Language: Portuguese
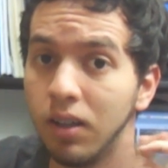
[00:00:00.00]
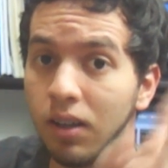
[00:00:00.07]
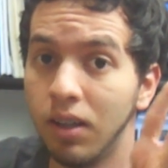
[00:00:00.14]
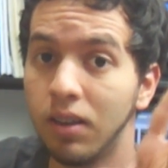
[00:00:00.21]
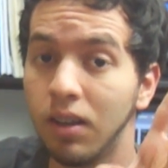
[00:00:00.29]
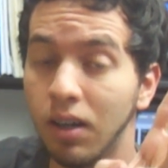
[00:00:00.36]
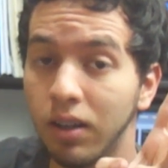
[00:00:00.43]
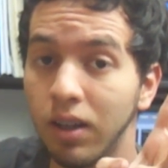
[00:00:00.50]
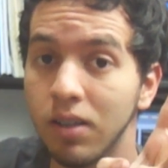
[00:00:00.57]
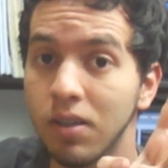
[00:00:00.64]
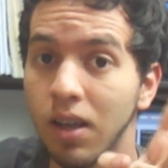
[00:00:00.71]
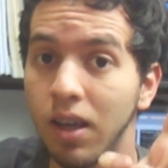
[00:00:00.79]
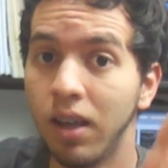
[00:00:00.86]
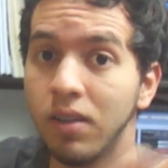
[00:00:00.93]
E
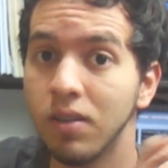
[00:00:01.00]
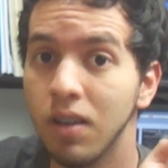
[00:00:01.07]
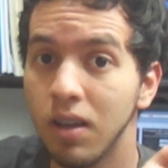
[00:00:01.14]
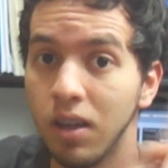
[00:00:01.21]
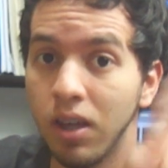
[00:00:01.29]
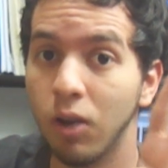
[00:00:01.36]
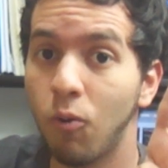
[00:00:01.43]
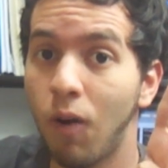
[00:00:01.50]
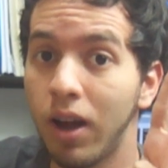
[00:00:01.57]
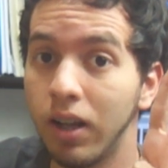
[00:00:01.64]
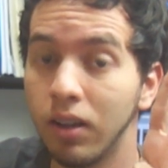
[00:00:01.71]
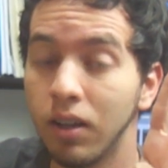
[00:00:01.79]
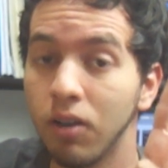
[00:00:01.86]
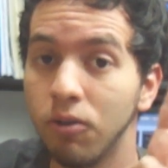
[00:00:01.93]
36, e
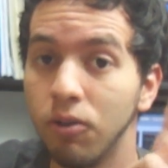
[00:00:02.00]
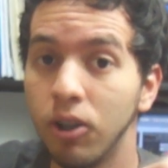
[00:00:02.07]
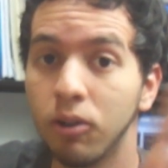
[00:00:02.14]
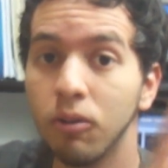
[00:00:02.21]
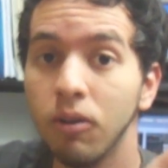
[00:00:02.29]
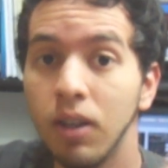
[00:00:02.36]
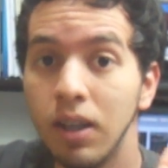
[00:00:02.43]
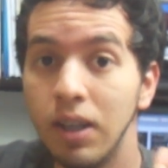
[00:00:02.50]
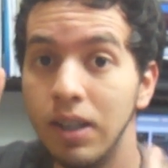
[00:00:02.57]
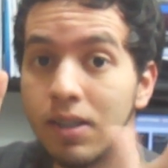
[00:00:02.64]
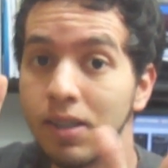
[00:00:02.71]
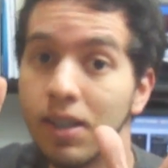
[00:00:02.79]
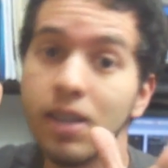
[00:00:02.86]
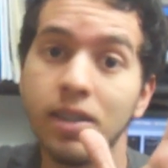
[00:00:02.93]
48, e
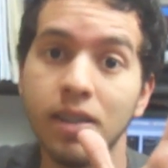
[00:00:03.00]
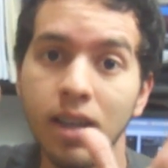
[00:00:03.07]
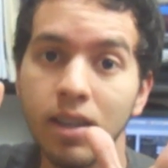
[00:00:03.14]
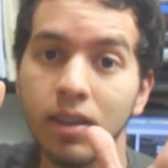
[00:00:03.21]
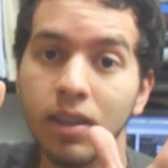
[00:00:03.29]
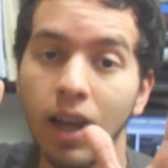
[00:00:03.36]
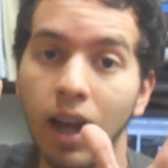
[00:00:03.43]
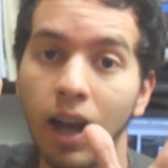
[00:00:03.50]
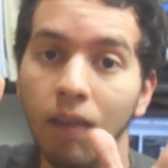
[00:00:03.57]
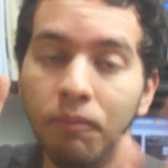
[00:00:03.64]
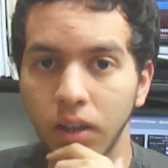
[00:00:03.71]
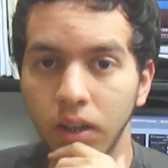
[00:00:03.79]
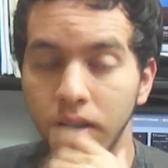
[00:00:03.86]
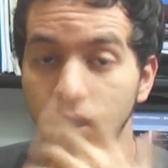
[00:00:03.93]
60.
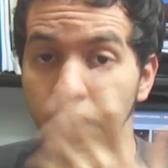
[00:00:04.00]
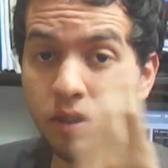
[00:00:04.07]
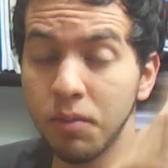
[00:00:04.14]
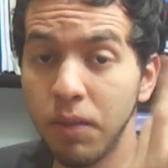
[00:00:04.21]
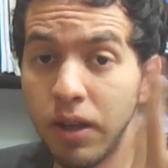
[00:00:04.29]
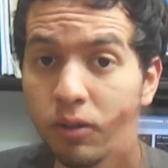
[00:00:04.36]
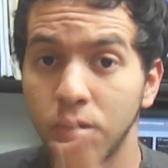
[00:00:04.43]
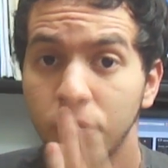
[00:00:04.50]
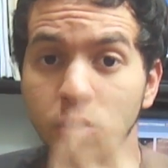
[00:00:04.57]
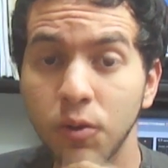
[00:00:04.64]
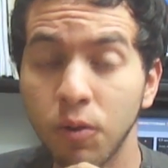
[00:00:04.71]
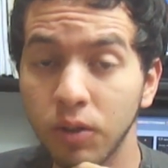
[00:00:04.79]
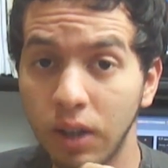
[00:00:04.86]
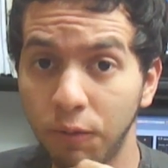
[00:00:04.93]
E esse método de
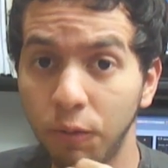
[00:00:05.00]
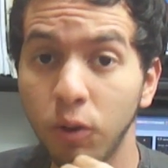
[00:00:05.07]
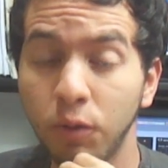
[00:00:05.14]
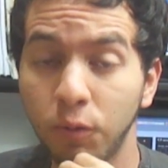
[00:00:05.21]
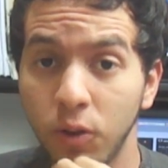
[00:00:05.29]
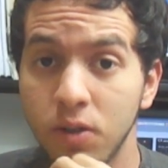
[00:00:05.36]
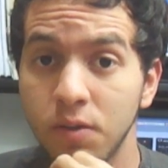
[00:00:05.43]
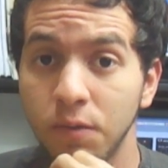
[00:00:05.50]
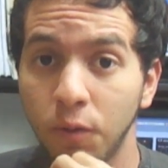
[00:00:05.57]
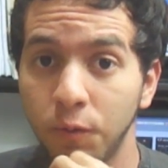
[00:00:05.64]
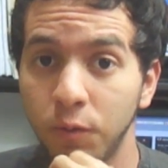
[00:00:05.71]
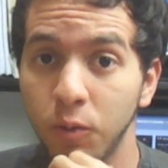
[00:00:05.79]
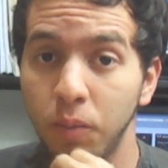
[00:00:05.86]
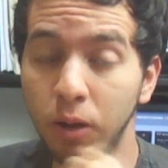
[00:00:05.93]
contar foi o que foi
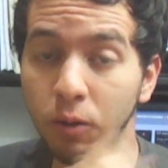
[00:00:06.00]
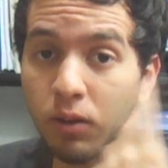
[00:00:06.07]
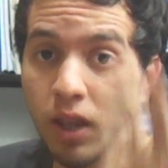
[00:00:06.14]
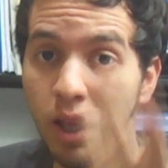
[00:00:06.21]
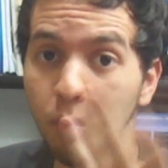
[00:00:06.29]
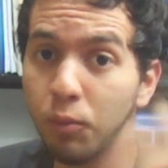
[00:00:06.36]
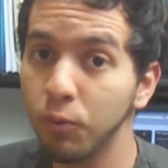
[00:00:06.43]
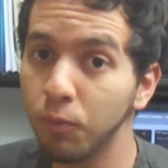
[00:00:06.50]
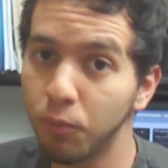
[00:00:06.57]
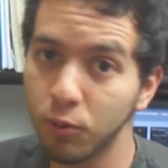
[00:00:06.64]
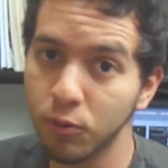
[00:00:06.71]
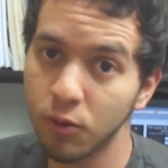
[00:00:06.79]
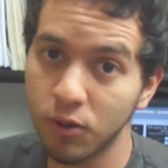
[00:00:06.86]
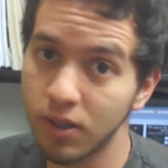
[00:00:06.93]
desenvolvido para o tempo
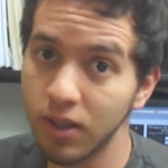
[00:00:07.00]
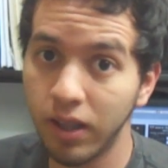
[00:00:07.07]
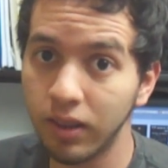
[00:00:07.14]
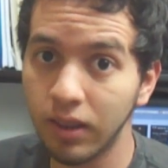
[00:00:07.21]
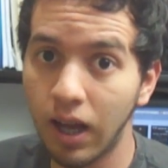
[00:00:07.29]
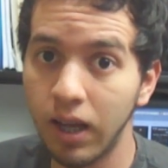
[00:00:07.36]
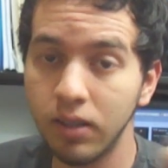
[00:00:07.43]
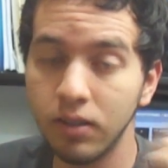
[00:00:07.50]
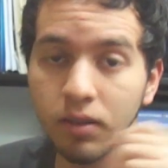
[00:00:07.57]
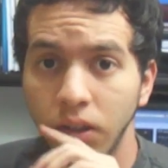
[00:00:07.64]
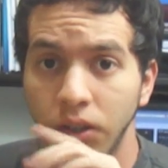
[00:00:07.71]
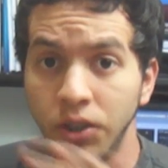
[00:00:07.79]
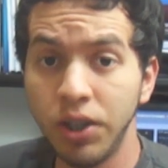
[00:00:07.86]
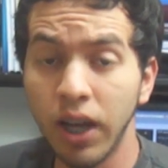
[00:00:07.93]
para os ocidentais.
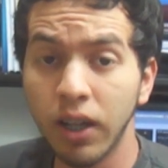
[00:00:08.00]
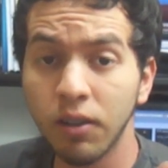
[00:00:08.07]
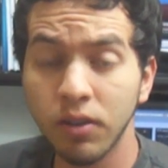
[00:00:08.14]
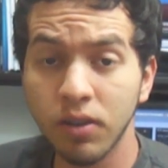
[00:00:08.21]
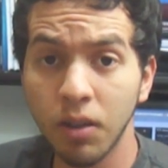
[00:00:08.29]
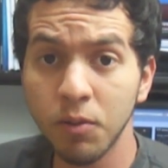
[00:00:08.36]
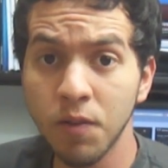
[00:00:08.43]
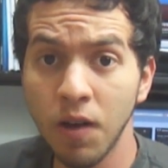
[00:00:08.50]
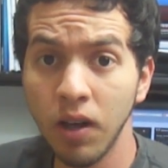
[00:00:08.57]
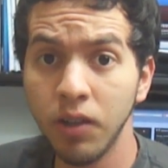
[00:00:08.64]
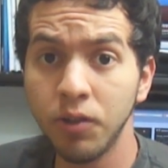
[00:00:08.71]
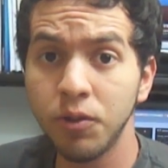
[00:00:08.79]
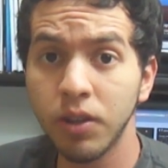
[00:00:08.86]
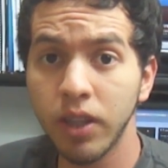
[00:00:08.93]
Já que estamos
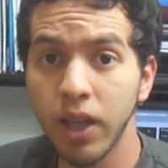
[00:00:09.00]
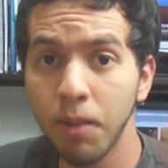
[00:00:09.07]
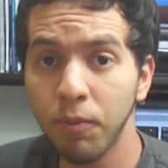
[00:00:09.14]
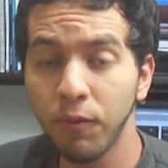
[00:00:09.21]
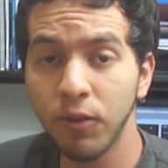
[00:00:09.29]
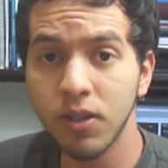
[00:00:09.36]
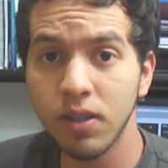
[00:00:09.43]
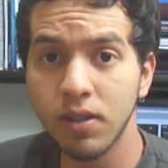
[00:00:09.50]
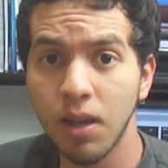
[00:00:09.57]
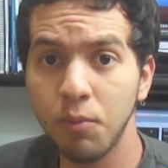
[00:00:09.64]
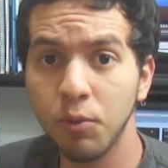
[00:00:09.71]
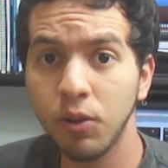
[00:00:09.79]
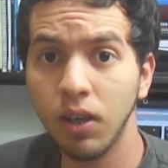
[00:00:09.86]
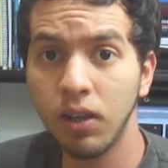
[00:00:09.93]
falando de tempo, você
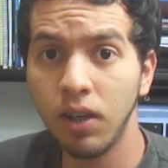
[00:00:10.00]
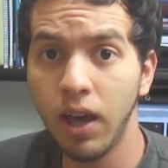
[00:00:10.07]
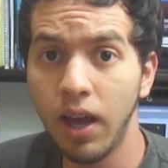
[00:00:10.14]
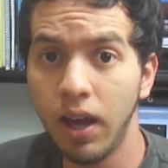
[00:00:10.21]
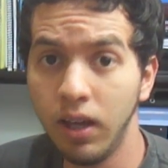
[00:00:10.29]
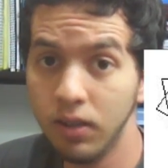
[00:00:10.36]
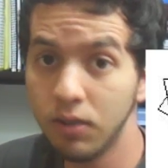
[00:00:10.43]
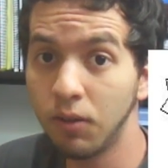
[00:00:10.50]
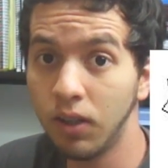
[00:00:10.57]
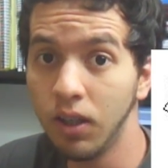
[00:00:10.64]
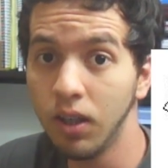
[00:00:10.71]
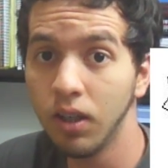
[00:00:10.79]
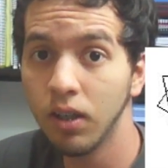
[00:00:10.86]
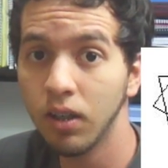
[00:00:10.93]
sabe o que, que é isso
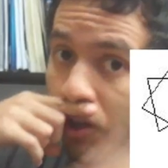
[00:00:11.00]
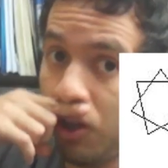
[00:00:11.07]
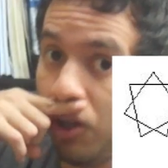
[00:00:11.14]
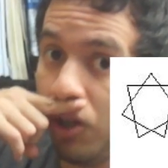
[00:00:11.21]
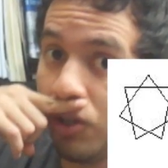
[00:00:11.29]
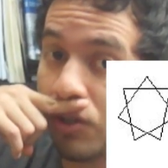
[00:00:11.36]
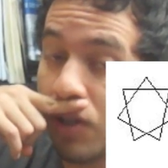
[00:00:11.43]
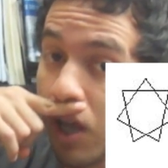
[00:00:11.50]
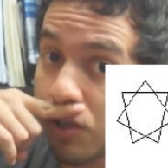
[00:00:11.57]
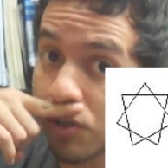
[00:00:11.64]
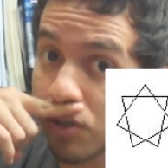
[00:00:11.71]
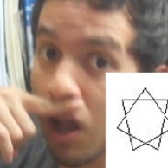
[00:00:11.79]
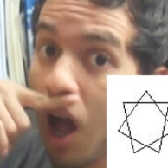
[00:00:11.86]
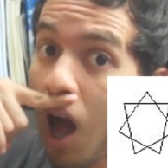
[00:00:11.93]
aqui? It's a
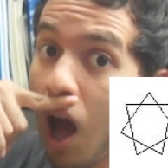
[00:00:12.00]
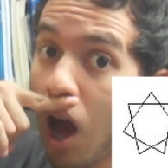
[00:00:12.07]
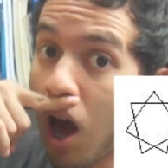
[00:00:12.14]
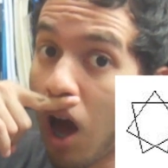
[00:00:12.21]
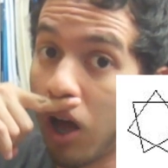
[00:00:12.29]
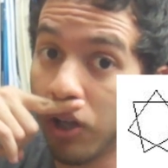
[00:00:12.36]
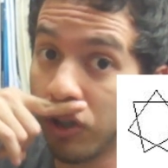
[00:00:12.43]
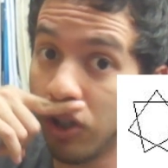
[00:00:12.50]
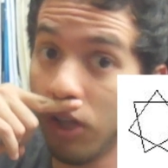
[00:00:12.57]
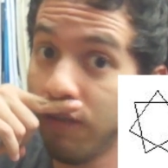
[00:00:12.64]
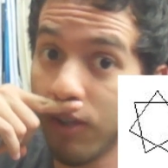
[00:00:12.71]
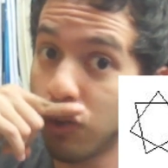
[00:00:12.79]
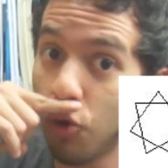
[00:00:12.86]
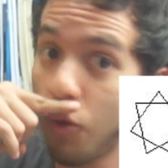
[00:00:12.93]
star!
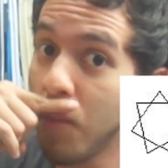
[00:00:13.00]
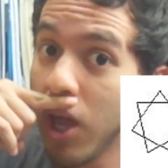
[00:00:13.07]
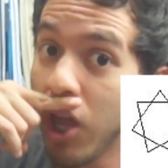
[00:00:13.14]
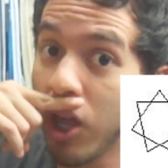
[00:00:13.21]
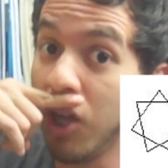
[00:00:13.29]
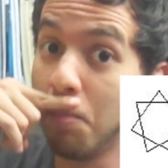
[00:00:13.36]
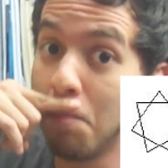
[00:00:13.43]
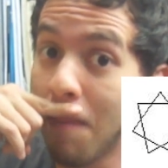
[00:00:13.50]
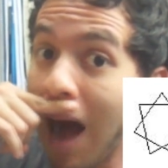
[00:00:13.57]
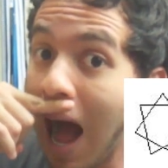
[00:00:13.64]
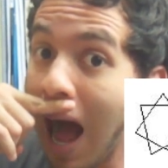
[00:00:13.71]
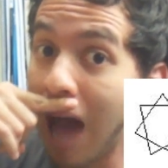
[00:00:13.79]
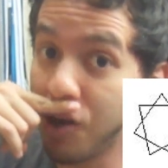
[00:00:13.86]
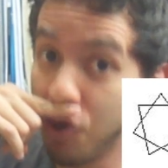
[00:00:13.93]
Give it to me,
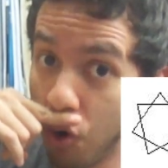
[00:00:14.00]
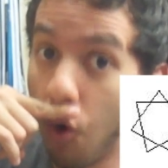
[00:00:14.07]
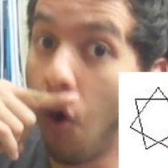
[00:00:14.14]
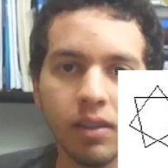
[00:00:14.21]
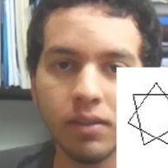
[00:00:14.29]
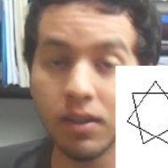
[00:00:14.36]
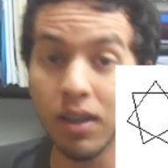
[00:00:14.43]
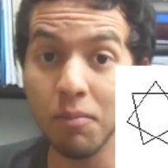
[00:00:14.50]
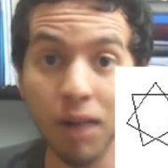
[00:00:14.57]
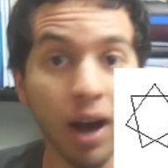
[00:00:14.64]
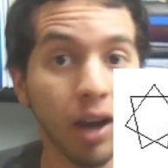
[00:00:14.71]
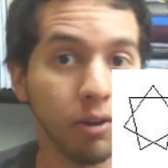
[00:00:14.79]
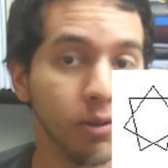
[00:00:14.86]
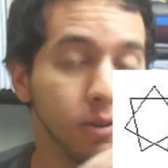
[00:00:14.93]
Mario! Sim,
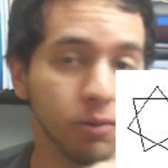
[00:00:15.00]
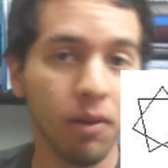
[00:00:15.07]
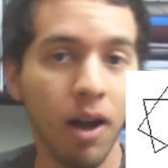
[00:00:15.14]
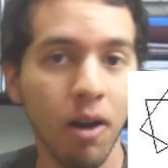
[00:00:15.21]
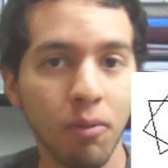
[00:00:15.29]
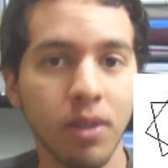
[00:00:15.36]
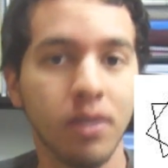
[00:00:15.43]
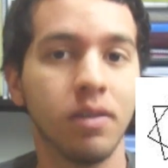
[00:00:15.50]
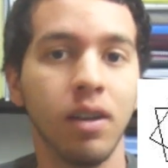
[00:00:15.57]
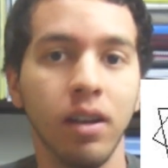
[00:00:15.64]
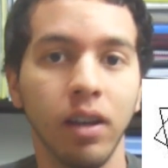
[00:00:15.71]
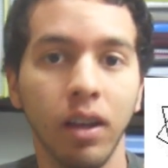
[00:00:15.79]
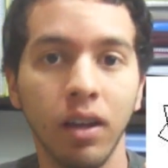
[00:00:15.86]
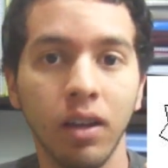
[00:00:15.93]
Mario, isso é uma estrela.